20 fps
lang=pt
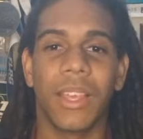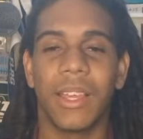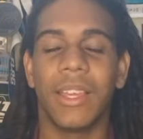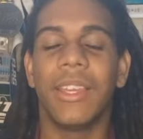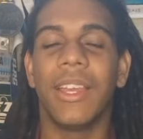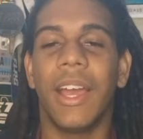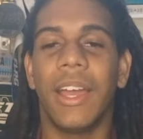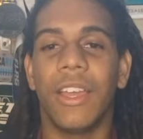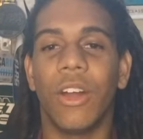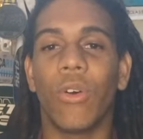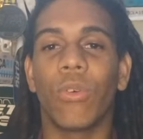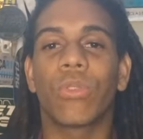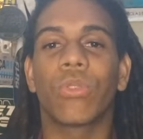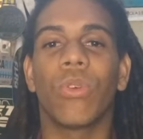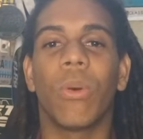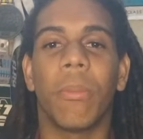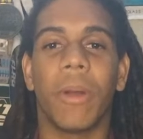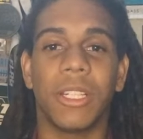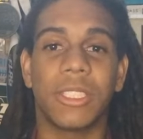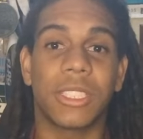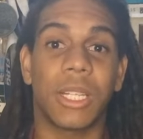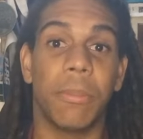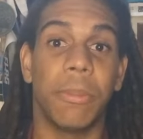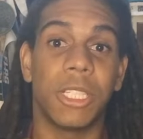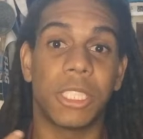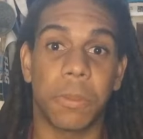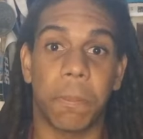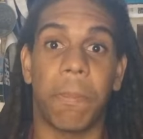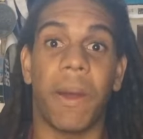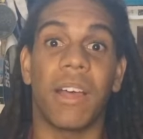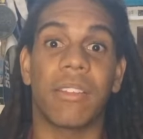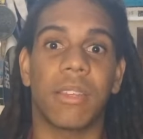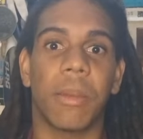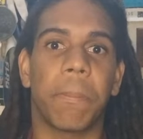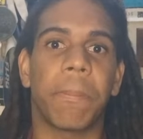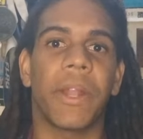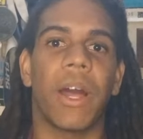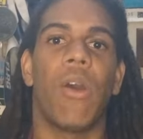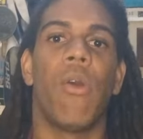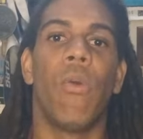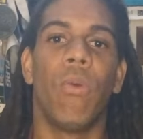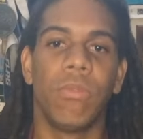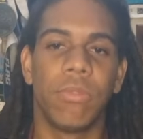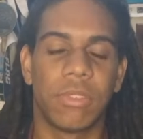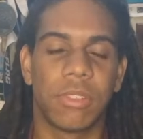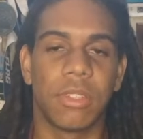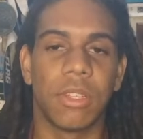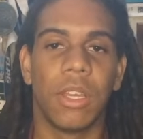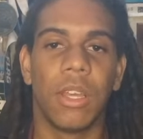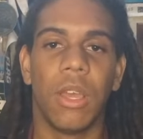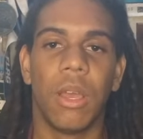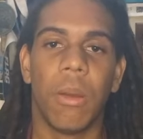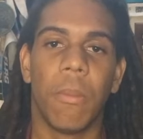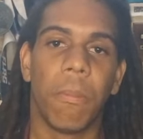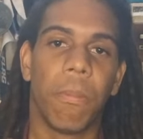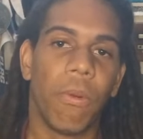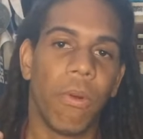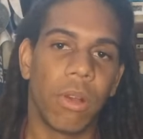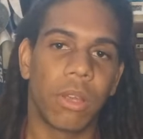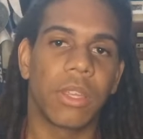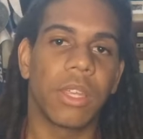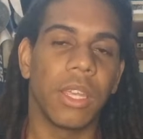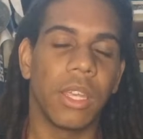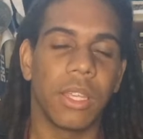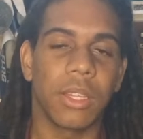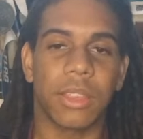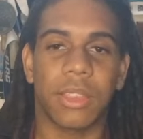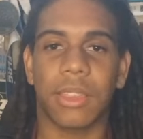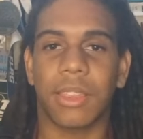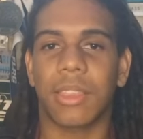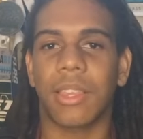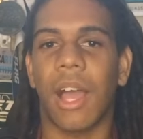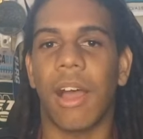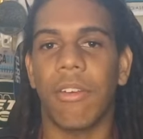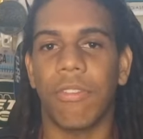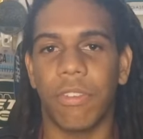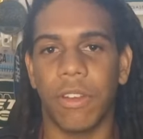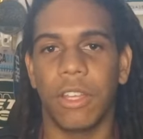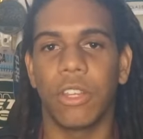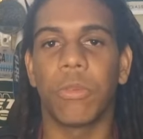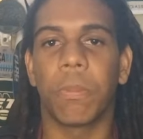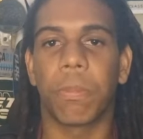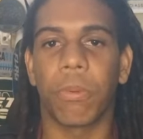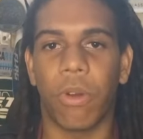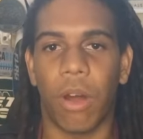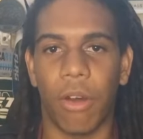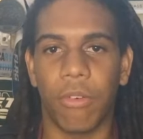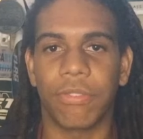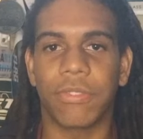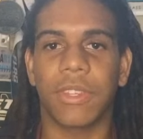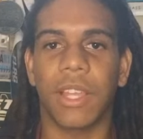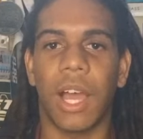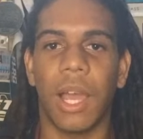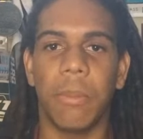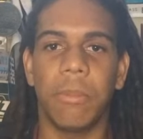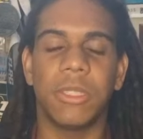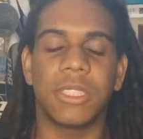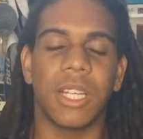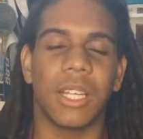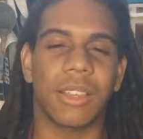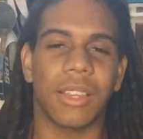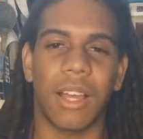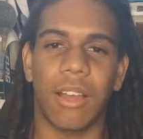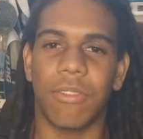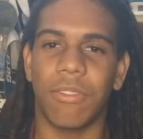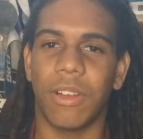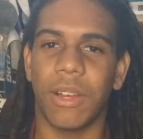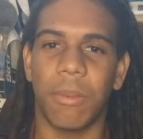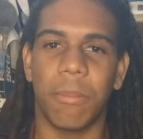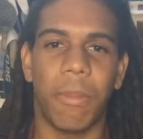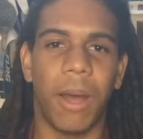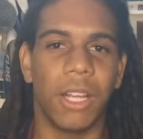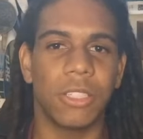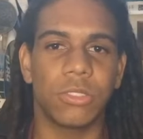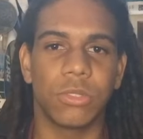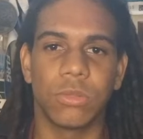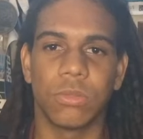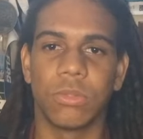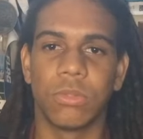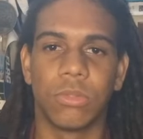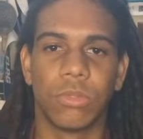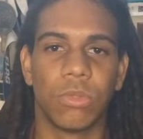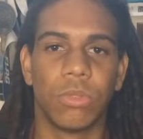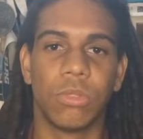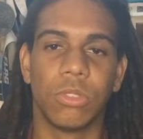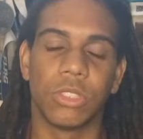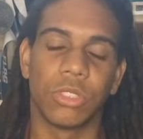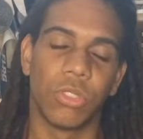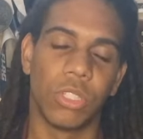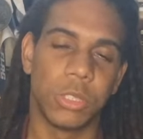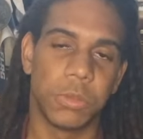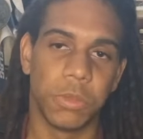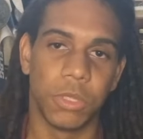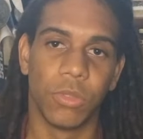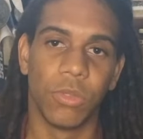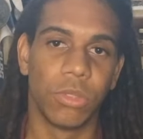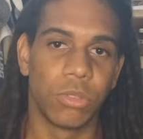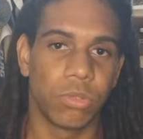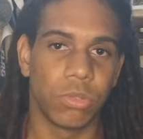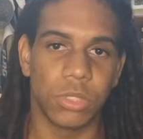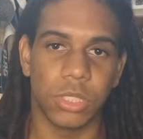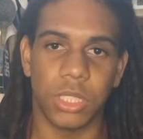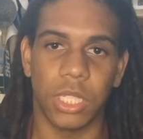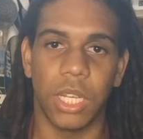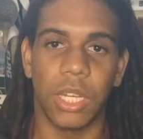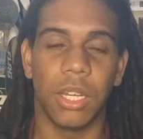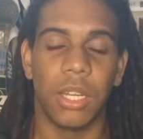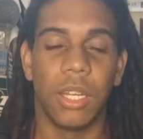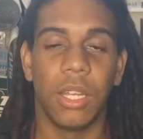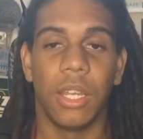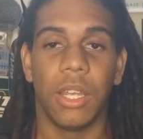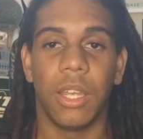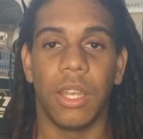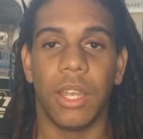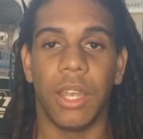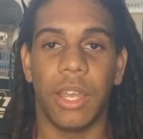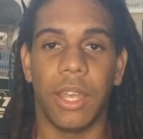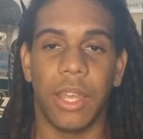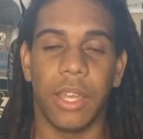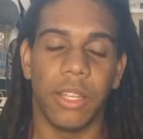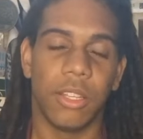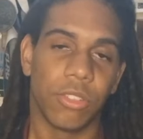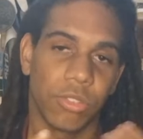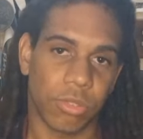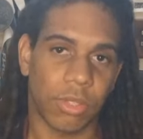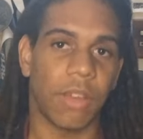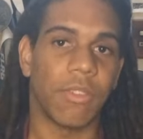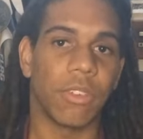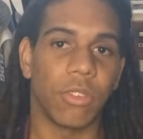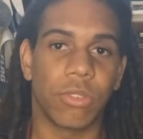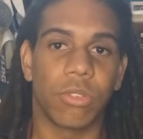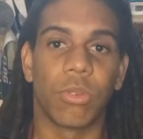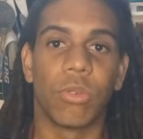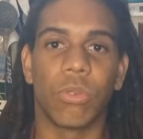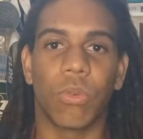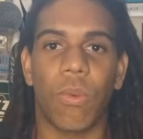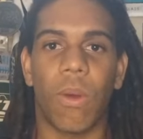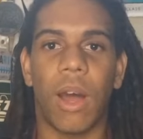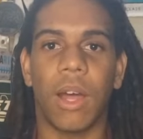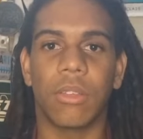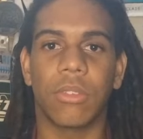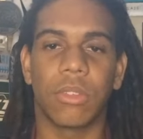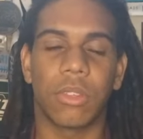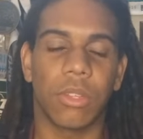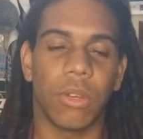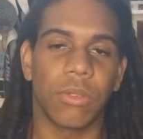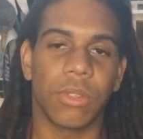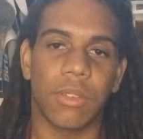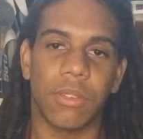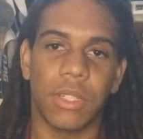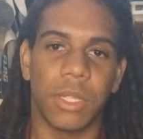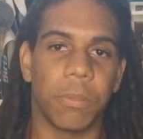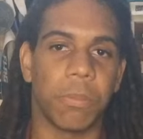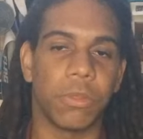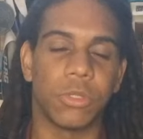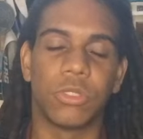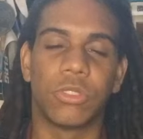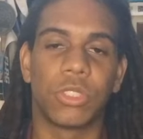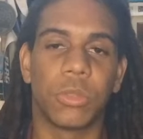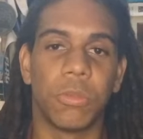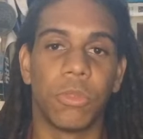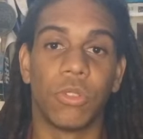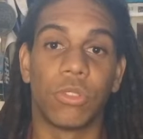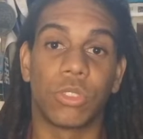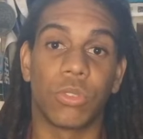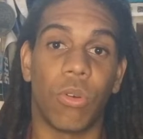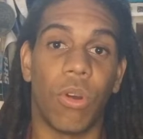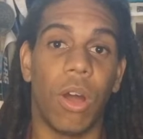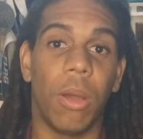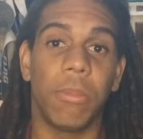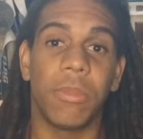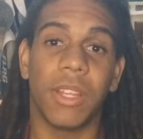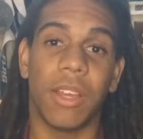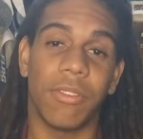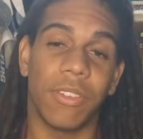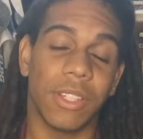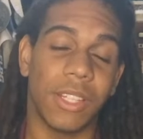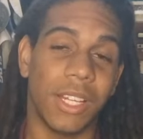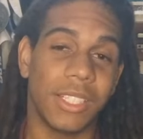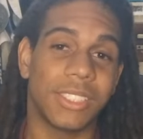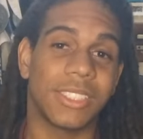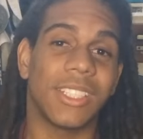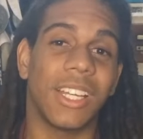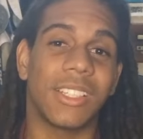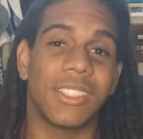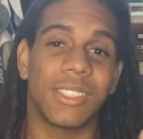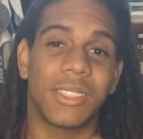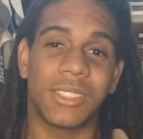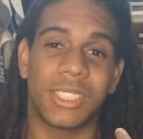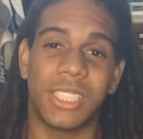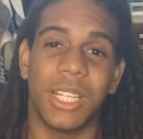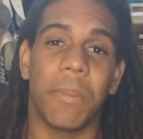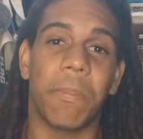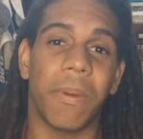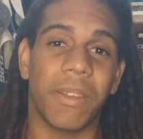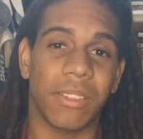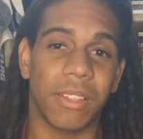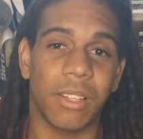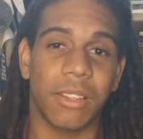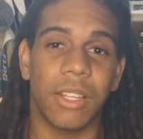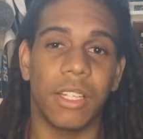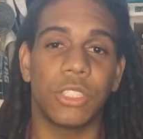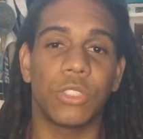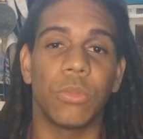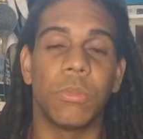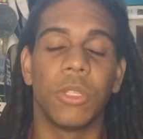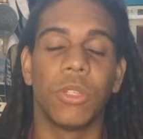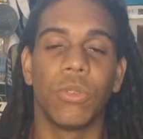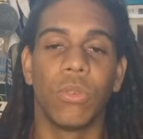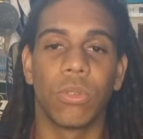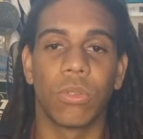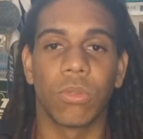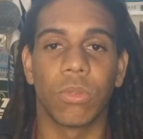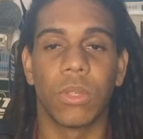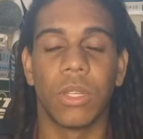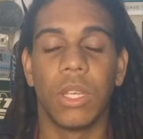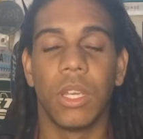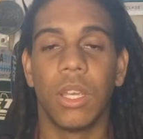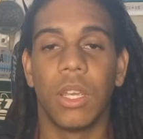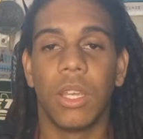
e aí automaticamente passa para 11, porque estava indo para o halftime, já estava abaixo dos dois minutos, né? É, isso estava no segundo quarto, então estava depois do time out Warm. Na verdade, já tinha passado até de um minuto.